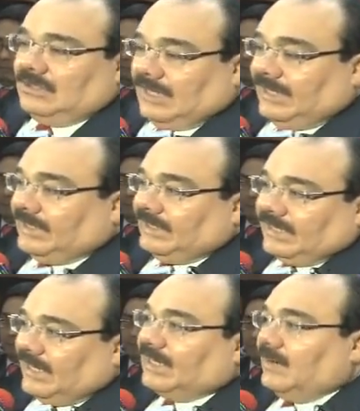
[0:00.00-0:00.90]
Hay que
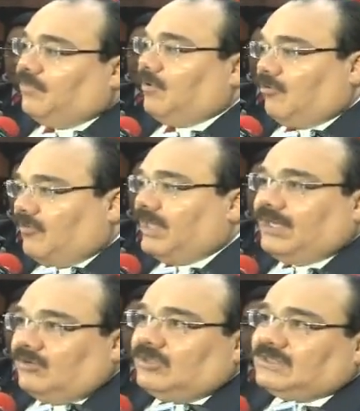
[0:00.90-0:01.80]
dejar que el pueblo de
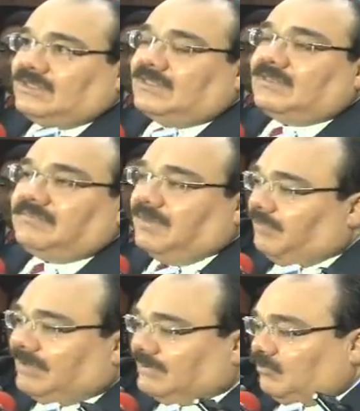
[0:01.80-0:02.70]
México decida. Me
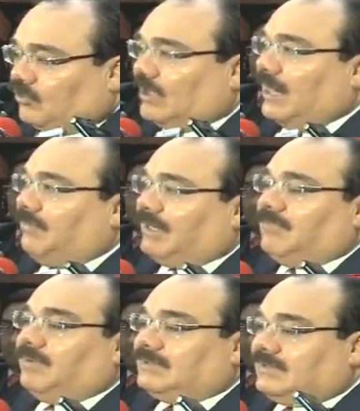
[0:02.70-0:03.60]
parece muy grave que
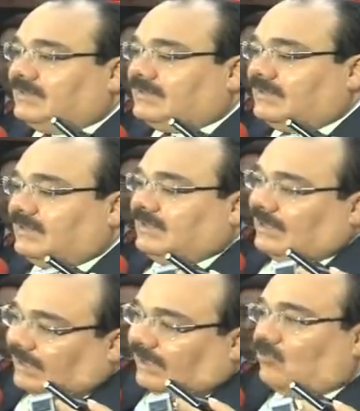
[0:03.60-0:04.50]
el presidente
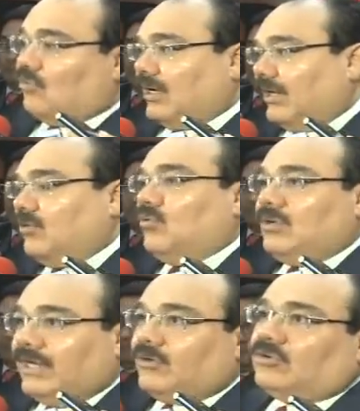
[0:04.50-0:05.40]
recurra
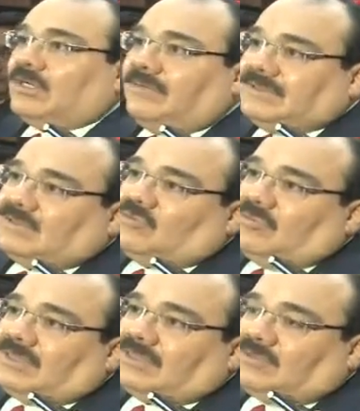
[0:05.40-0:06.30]
una y otra vez a su
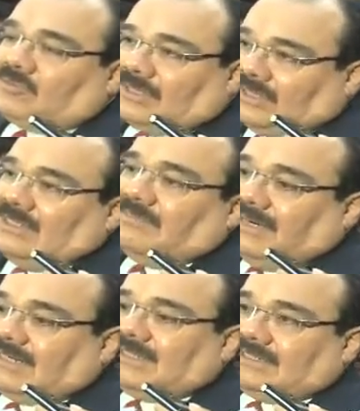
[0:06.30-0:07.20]
investidura
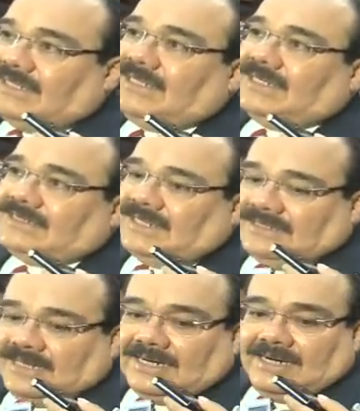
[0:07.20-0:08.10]
para tratar de rescatar